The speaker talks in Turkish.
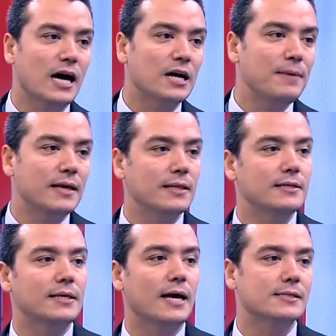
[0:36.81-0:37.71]
Evet. Kar
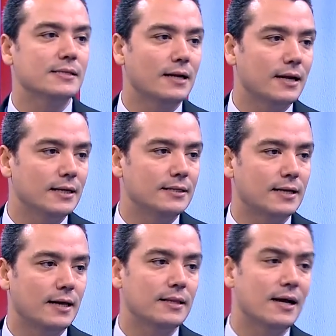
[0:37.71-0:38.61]
beklenirken zarar
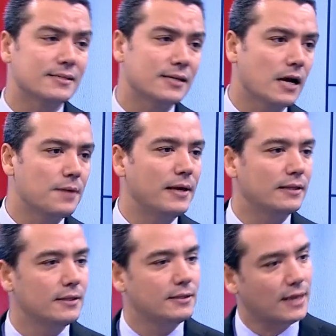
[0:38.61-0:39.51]
getirenler, zarar
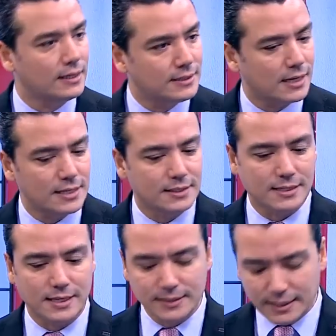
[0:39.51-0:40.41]
beklenirken kar
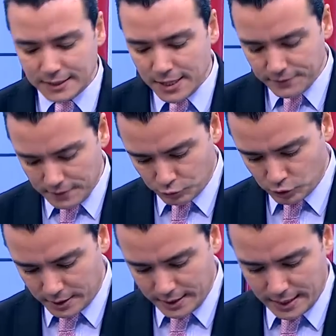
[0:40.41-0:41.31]
getirenler ve
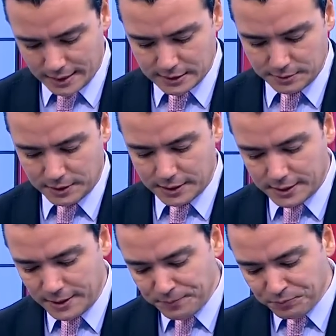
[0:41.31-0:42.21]
bunların
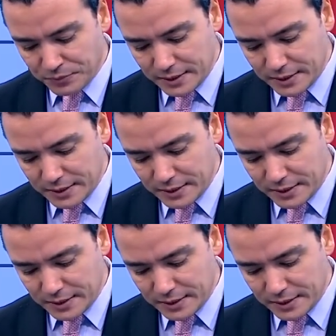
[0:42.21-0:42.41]
yansımaları.